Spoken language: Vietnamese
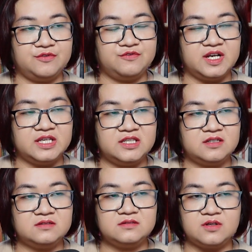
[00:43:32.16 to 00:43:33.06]
Vậy
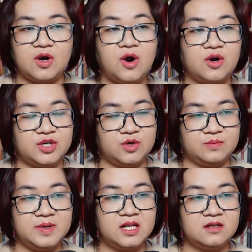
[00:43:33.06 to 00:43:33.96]
nhưng họ
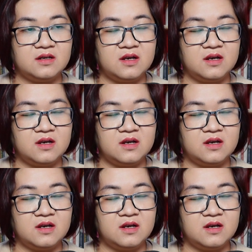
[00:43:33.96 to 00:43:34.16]
đâu biết,